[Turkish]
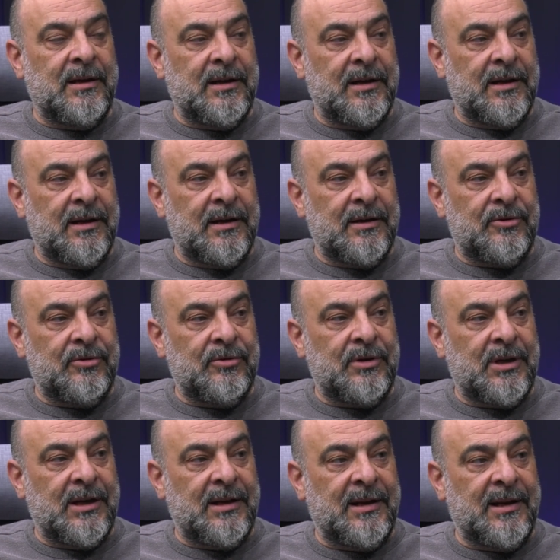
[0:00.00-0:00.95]
e,
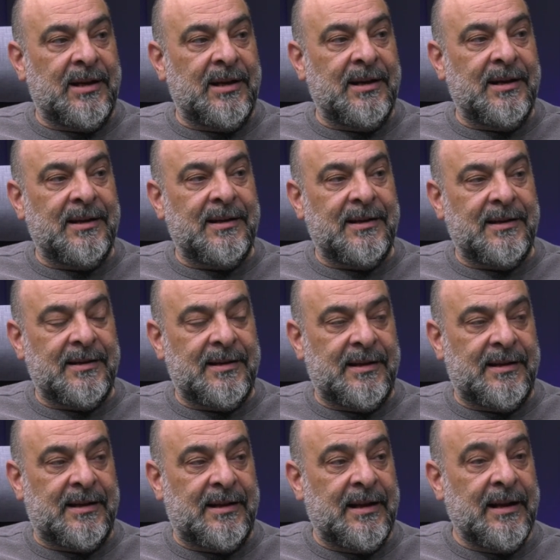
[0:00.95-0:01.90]
Türkiye'deki
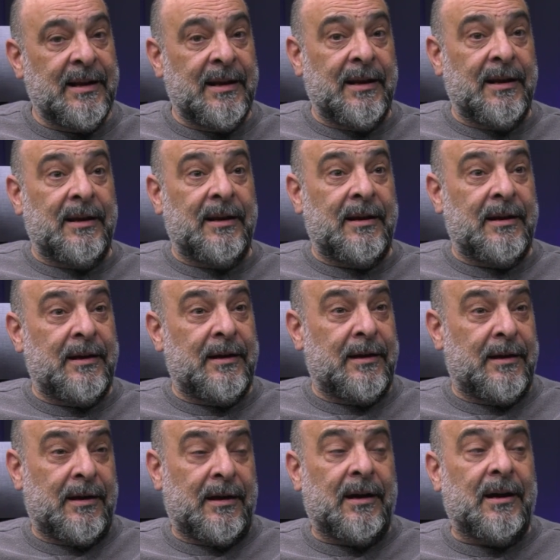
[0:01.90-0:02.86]

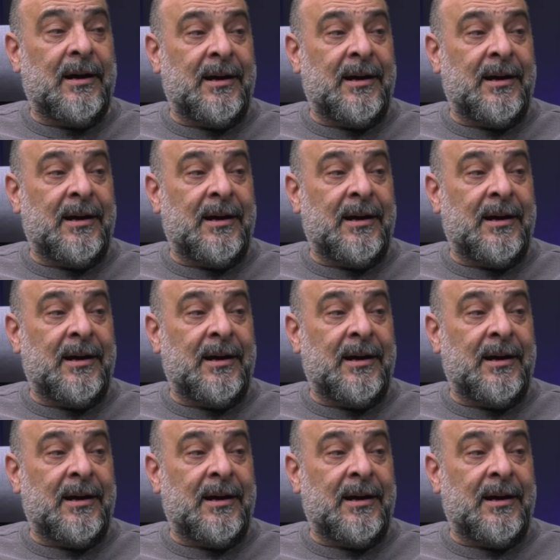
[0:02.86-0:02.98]
e,